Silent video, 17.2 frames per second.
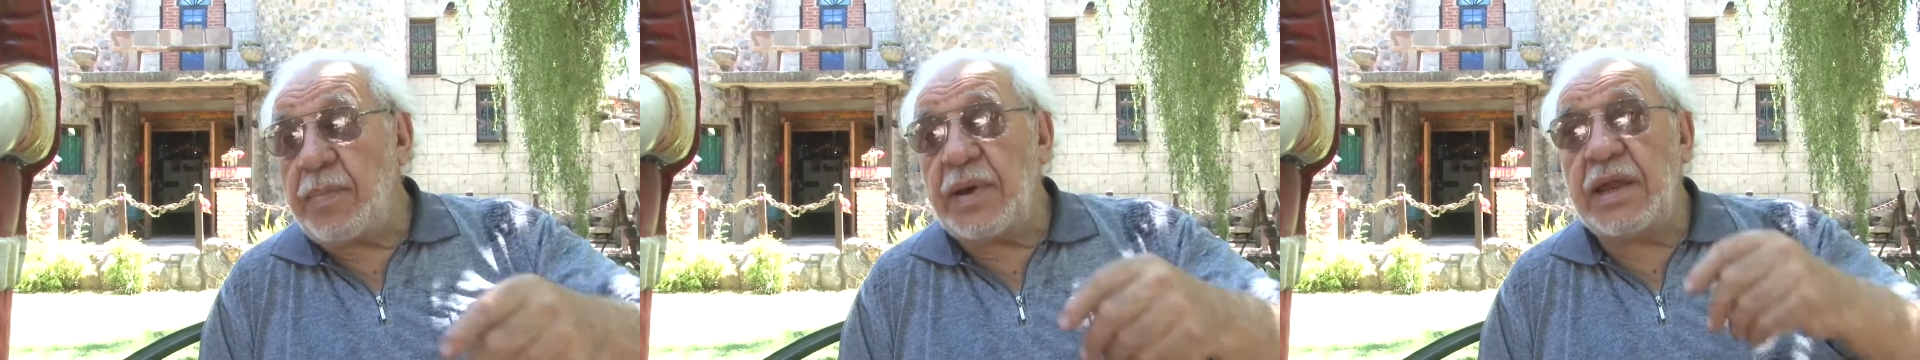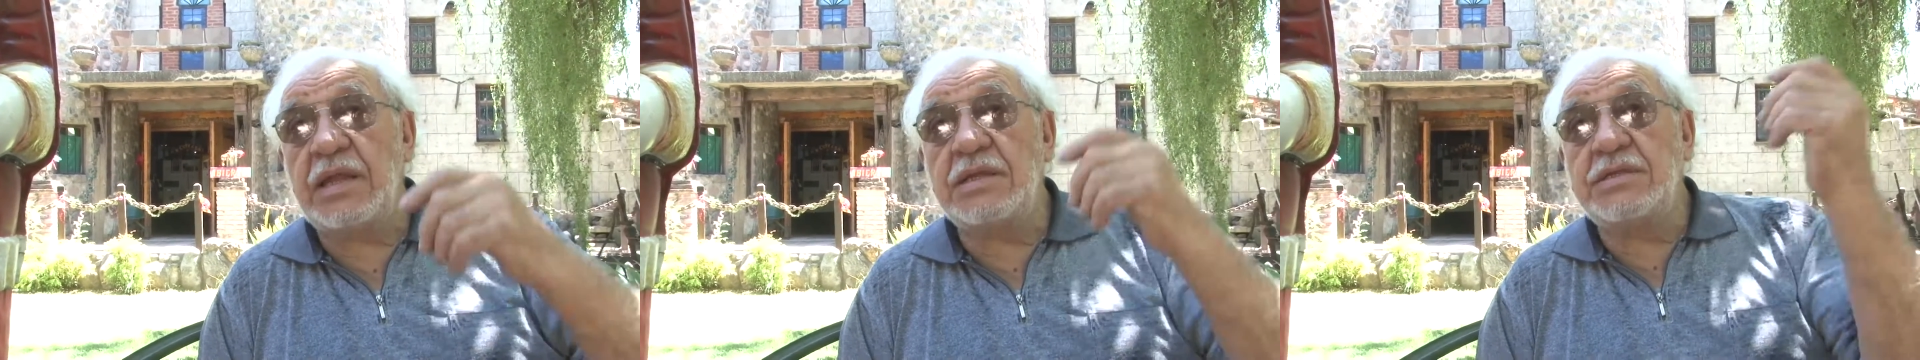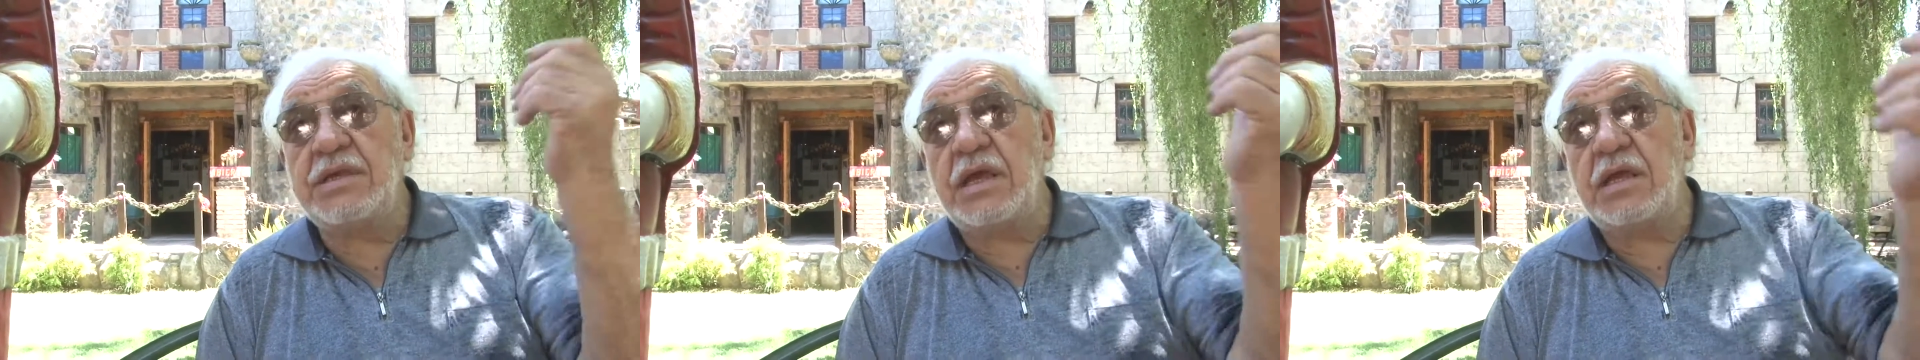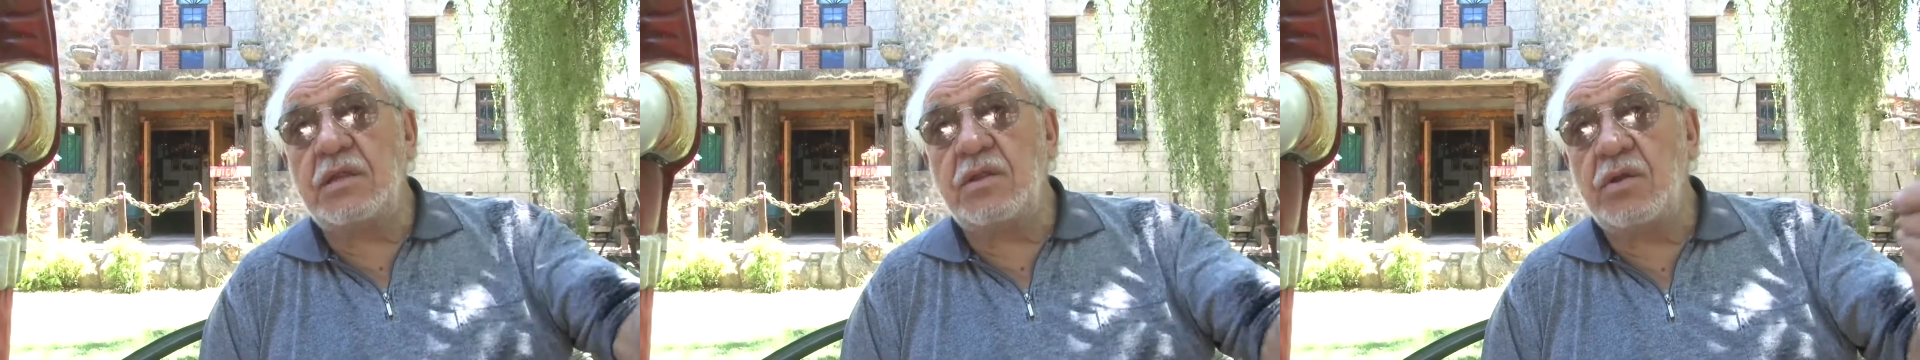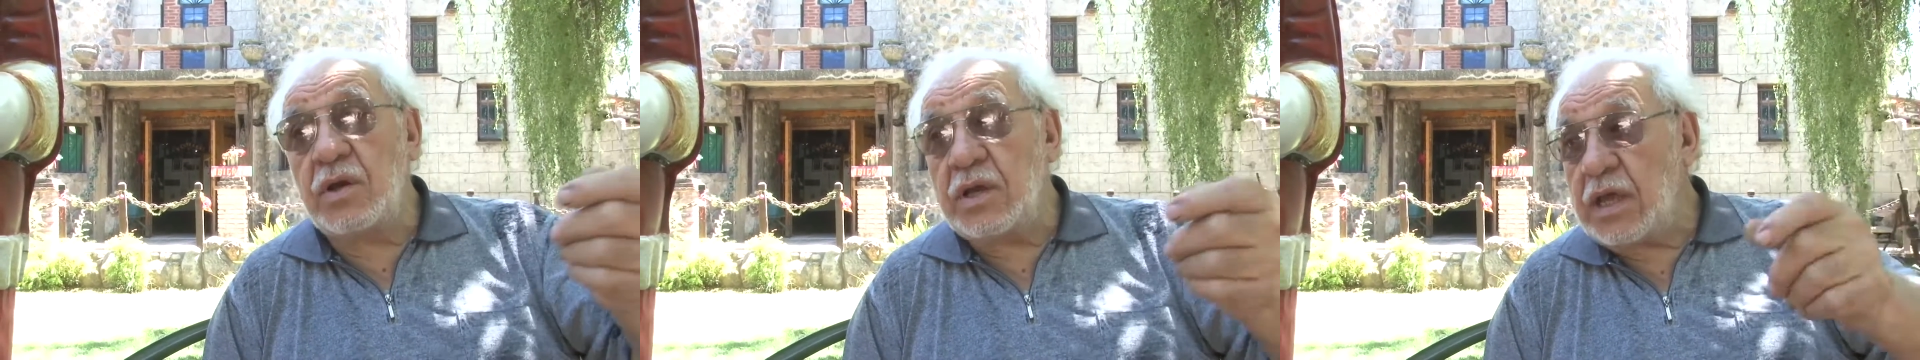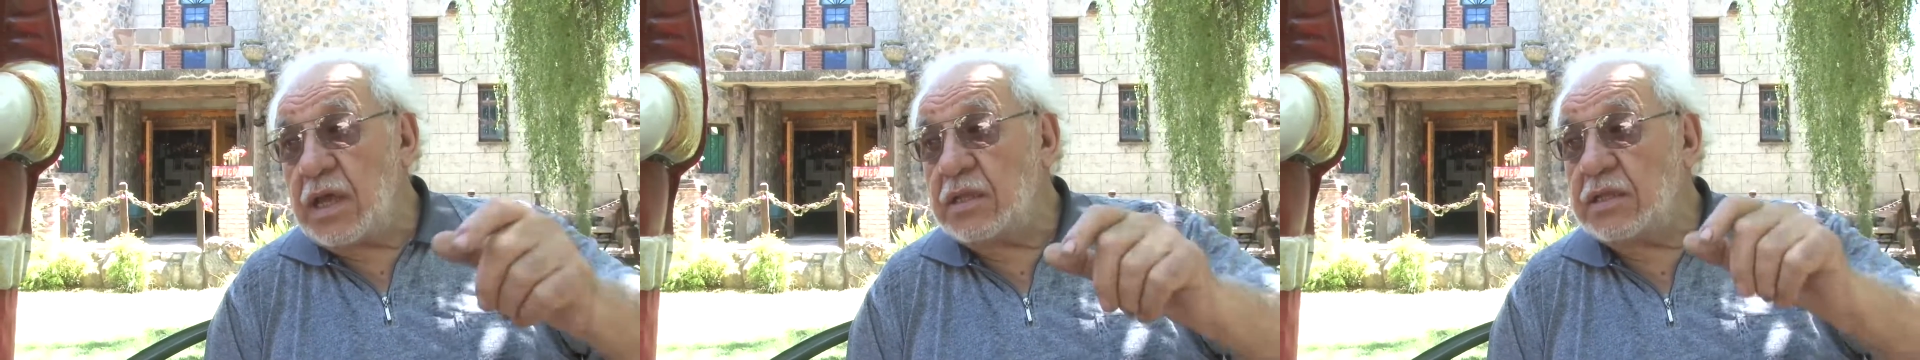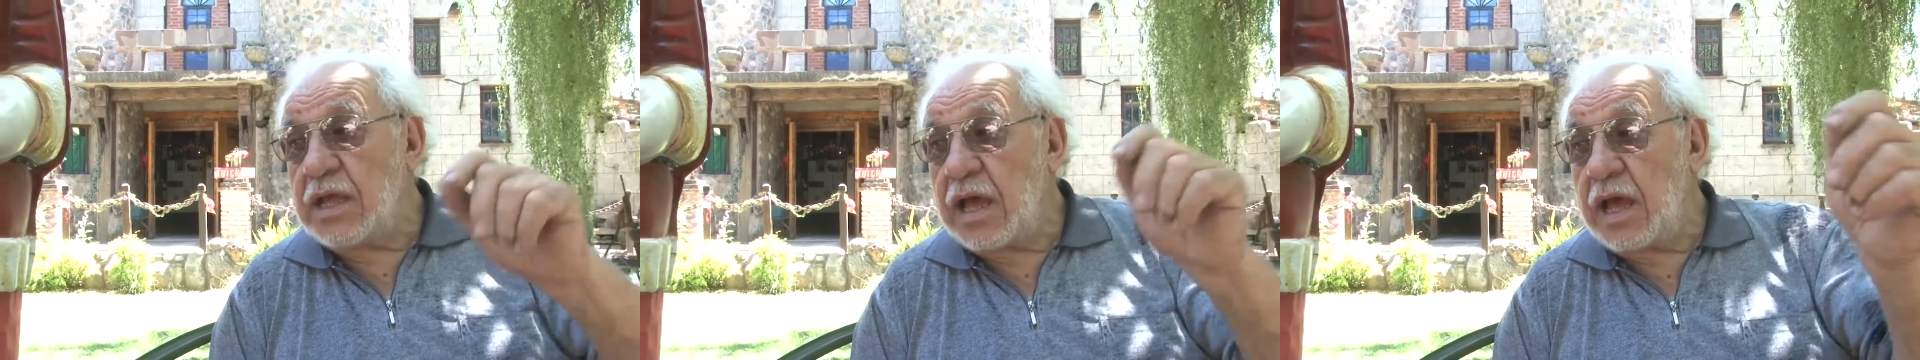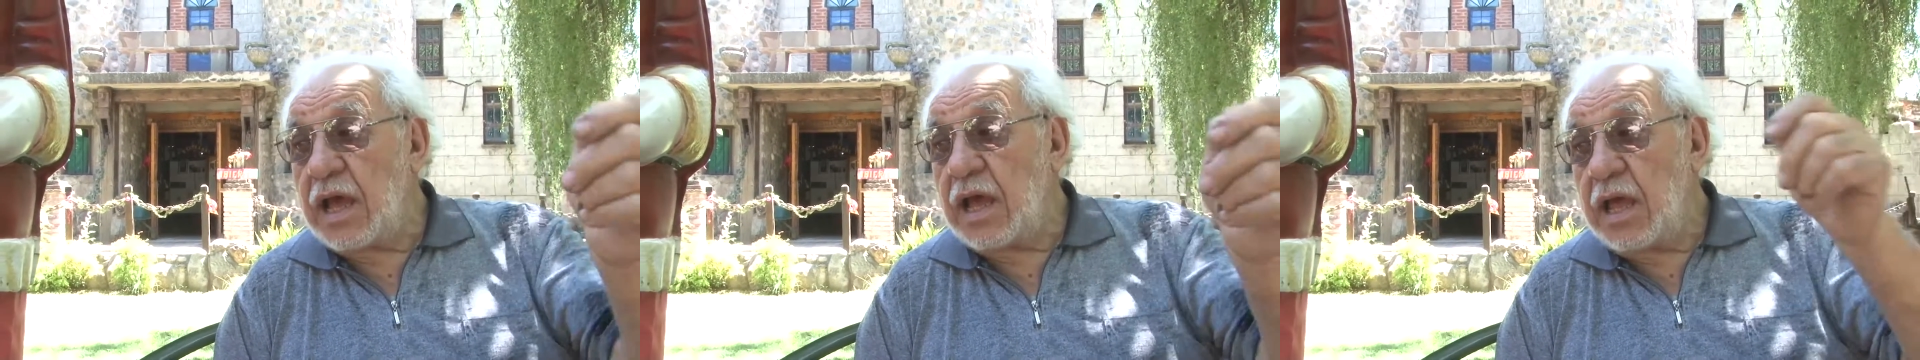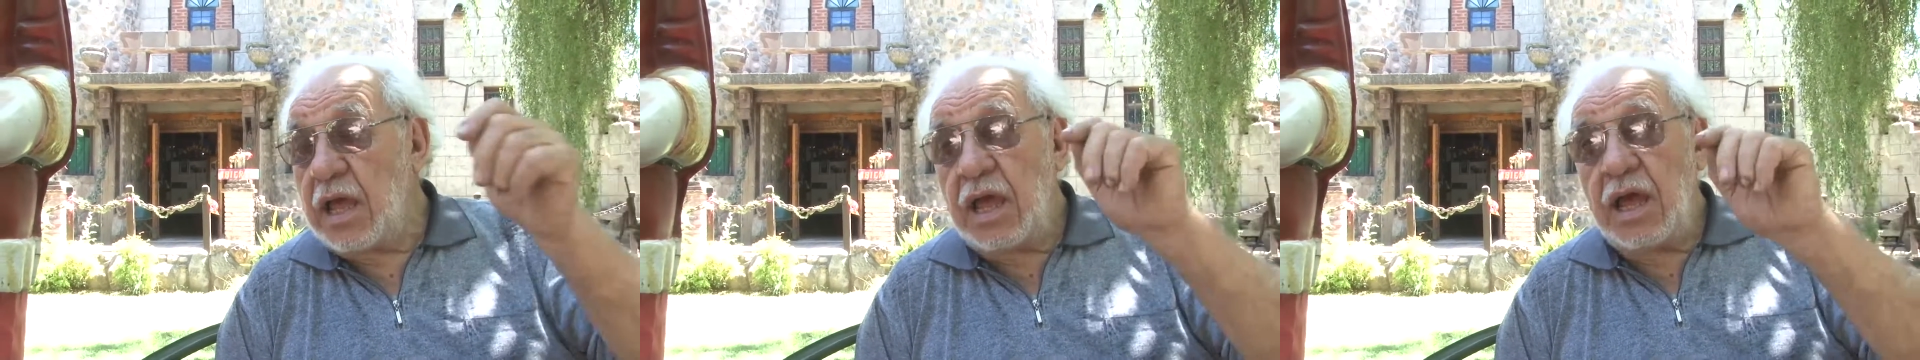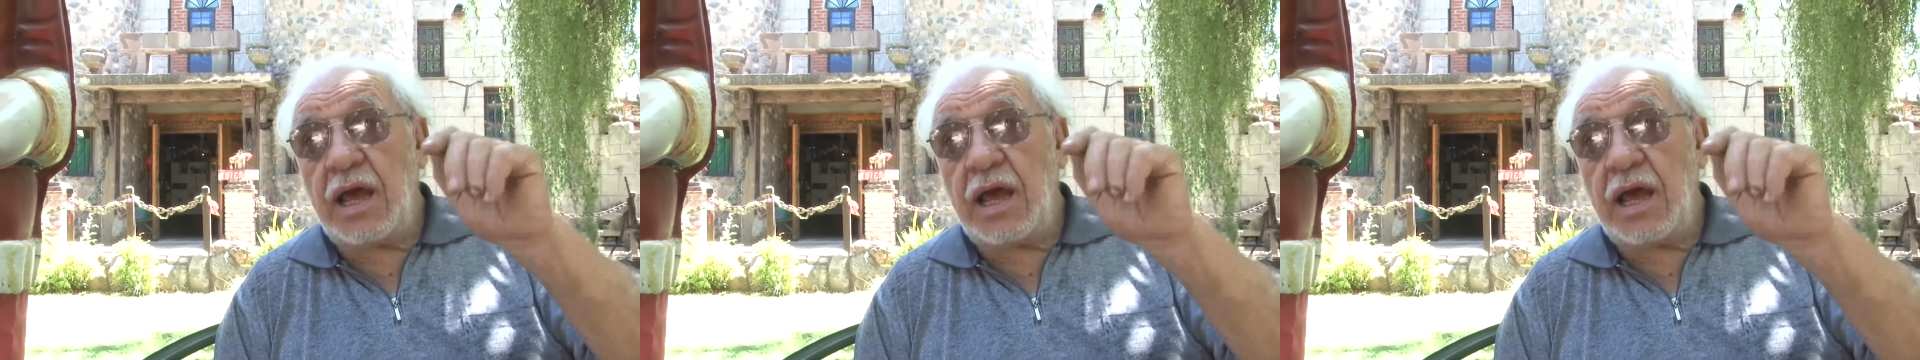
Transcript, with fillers: apareciendo que está